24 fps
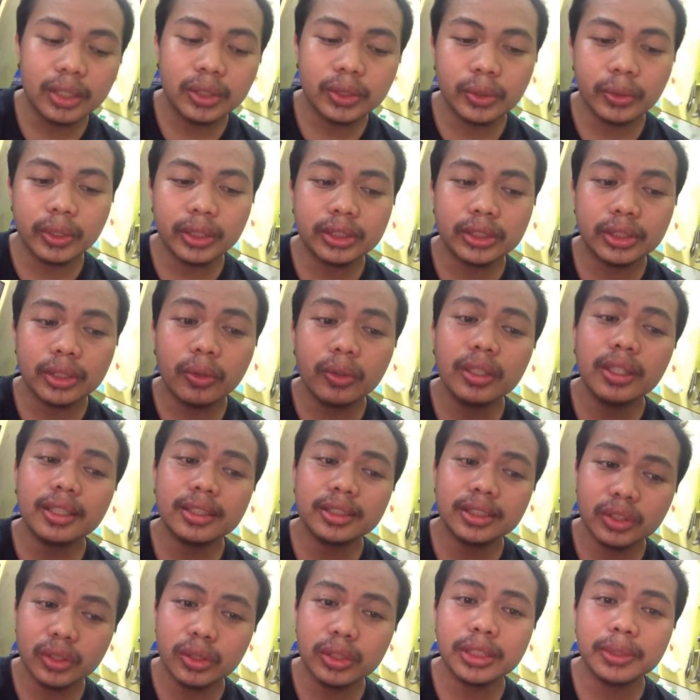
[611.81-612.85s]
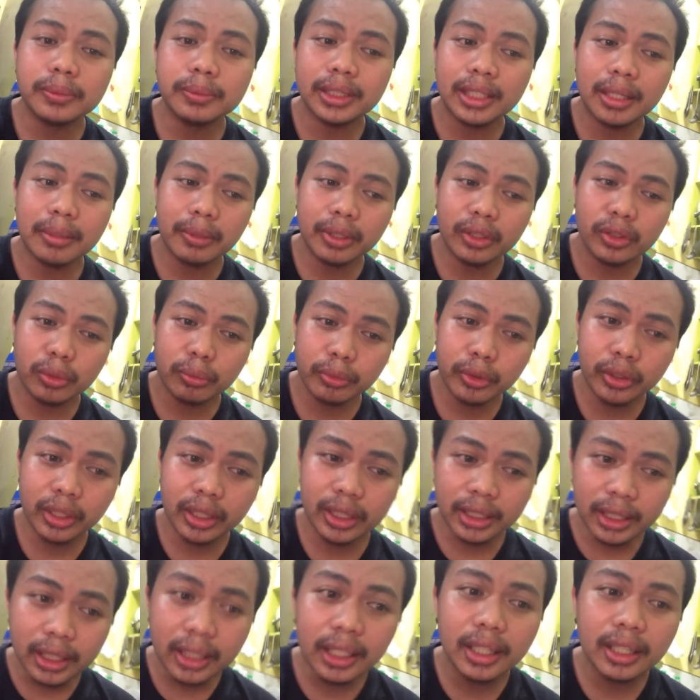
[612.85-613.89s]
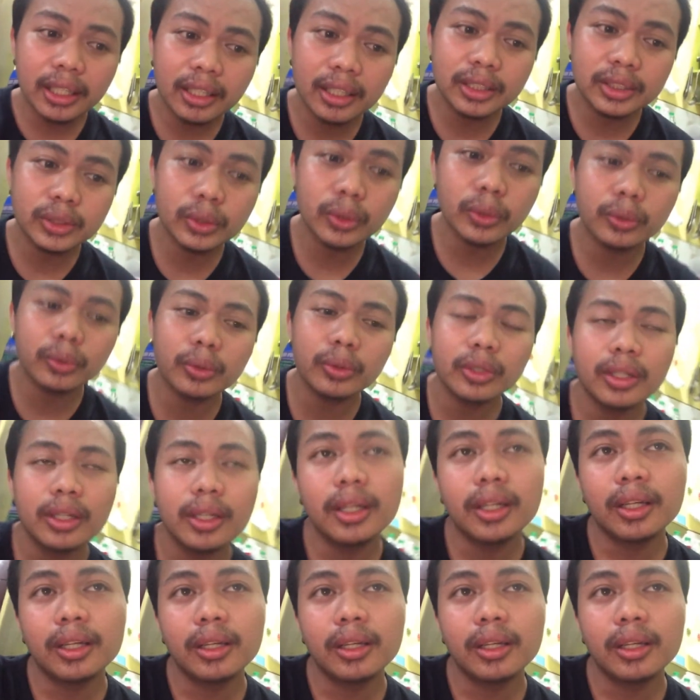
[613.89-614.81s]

So it's only exclusive sa aming community. So